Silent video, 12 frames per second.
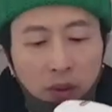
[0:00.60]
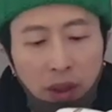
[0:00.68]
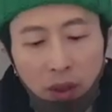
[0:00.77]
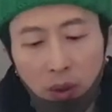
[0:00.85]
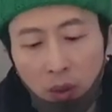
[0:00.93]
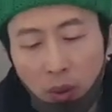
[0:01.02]

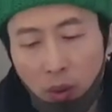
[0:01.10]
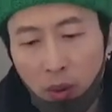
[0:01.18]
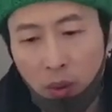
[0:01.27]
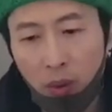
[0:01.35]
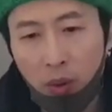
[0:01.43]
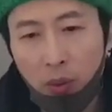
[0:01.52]

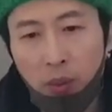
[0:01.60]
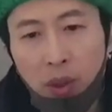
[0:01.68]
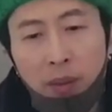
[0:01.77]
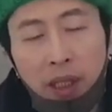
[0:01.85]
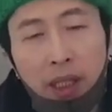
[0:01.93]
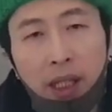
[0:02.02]
중에서도
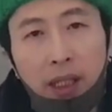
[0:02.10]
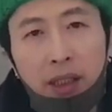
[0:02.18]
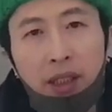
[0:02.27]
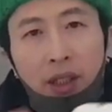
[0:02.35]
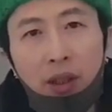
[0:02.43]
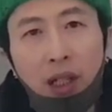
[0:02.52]
슈프림에
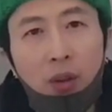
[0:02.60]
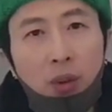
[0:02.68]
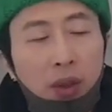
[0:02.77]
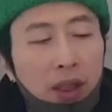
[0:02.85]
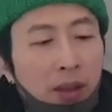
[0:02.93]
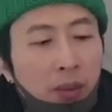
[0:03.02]
대한 기억을
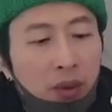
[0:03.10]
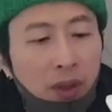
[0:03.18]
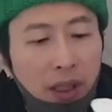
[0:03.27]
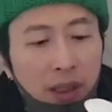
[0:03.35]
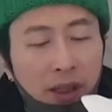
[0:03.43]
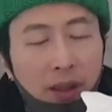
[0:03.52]
갖고 있는
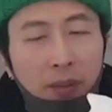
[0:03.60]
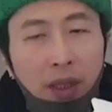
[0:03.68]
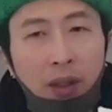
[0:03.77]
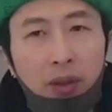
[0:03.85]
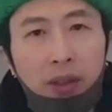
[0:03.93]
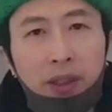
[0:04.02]
분들이 있을
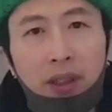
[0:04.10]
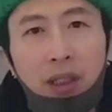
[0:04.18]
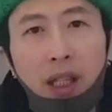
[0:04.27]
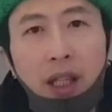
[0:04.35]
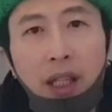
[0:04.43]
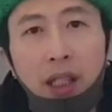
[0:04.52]
겁니다. 어렸을
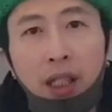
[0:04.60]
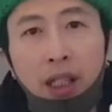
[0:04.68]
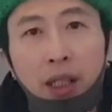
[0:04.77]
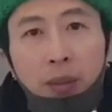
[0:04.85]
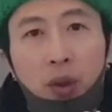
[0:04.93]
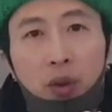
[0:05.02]
때
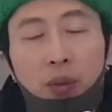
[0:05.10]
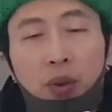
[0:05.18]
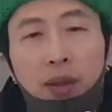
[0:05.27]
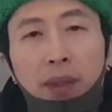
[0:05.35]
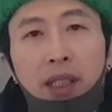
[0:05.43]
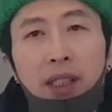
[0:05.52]
뭐
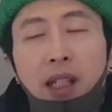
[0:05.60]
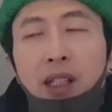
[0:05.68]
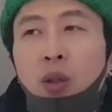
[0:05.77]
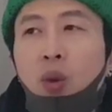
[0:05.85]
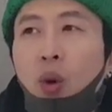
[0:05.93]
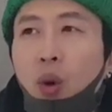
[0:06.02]
슈프림 하나
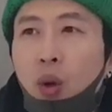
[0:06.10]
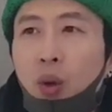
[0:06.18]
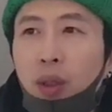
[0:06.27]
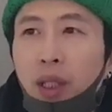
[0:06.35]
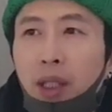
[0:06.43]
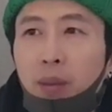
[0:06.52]
살려고
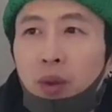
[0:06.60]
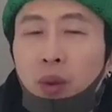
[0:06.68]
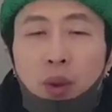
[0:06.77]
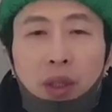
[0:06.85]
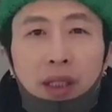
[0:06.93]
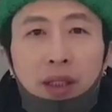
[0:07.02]
되게 뭐
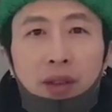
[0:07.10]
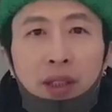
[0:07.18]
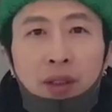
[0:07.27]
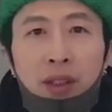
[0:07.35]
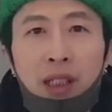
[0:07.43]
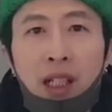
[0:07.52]
노력했던
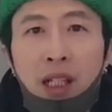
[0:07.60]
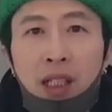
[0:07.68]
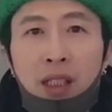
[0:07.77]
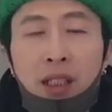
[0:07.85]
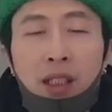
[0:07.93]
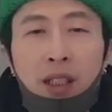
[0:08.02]
기억이나
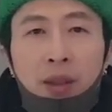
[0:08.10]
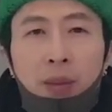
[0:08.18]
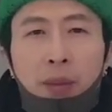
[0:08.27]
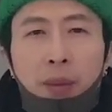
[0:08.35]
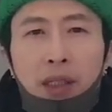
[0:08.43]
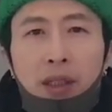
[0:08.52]

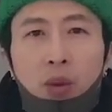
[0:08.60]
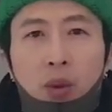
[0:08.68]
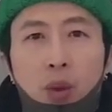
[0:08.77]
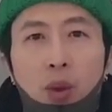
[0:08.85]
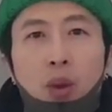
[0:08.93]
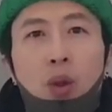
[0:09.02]
뭐 박스
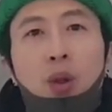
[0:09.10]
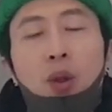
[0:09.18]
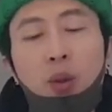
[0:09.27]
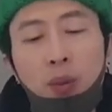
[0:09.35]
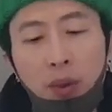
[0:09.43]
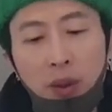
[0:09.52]
로고
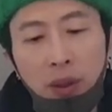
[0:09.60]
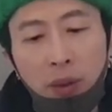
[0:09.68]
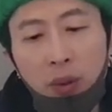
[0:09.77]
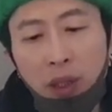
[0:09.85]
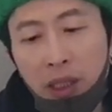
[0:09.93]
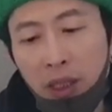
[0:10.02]
뭐
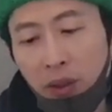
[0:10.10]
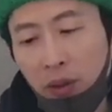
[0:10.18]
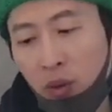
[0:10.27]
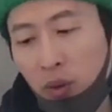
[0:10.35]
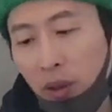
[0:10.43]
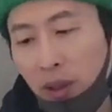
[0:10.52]
입고
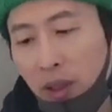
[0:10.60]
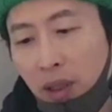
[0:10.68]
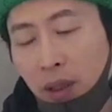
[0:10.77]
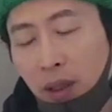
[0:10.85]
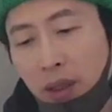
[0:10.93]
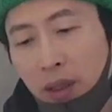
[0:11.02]
다니던 추억들.